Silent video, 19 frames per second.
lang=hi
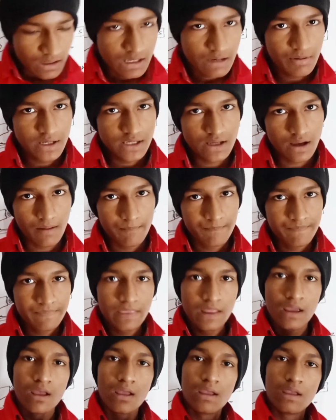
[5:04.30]
कि भैया
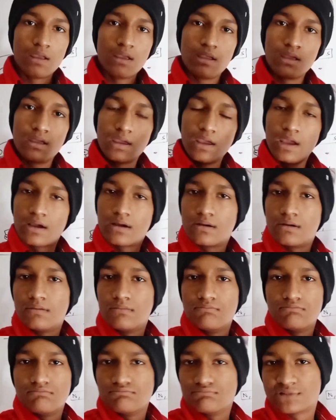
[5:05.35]
एक
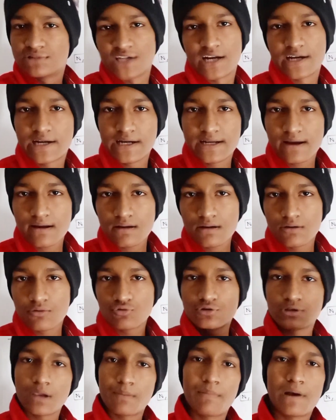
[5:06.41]
सर्किट है
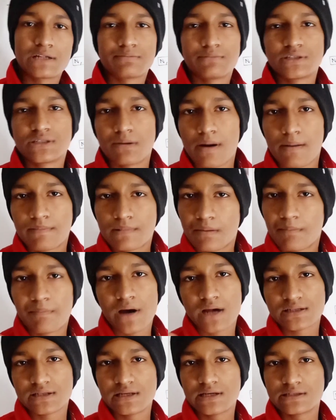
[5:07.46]
उसके पास में जब आप
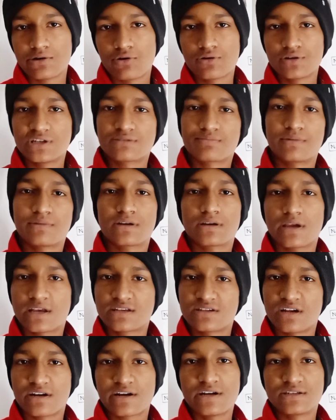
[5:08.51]
कंपास लेके जाओगे जिसमें एक
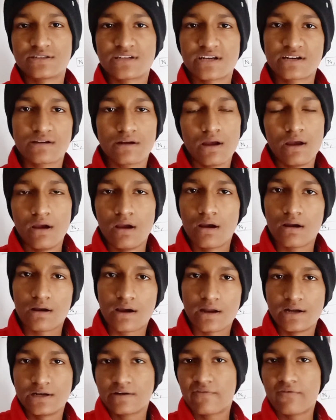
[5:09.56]
सर्किट से
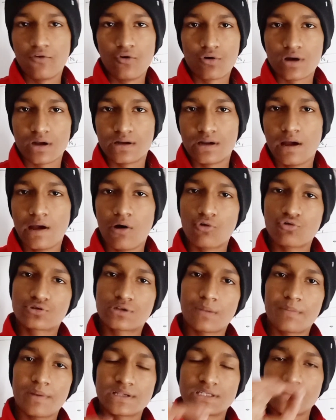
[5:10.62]
करंट फ्लो कर रहा है और
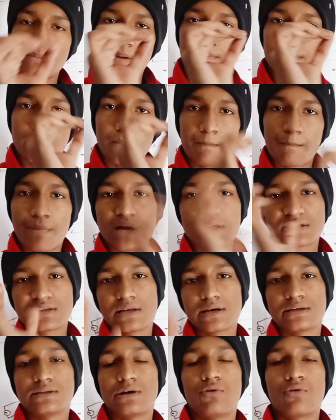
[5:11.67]
उसके पास जब आप कंपास
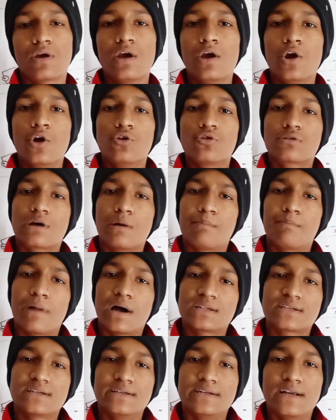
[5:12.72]
लेके जाओगे तो
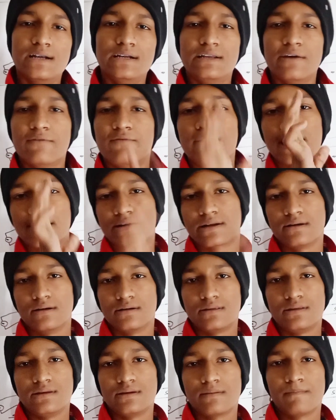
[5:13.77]
कंपास की नीडल डिफ्लेक्ट
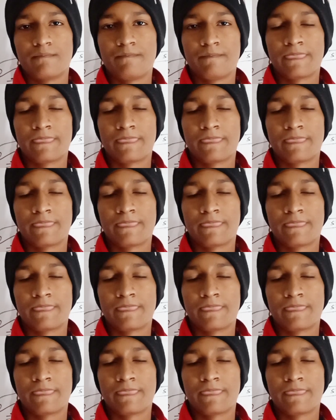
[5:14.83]
करती है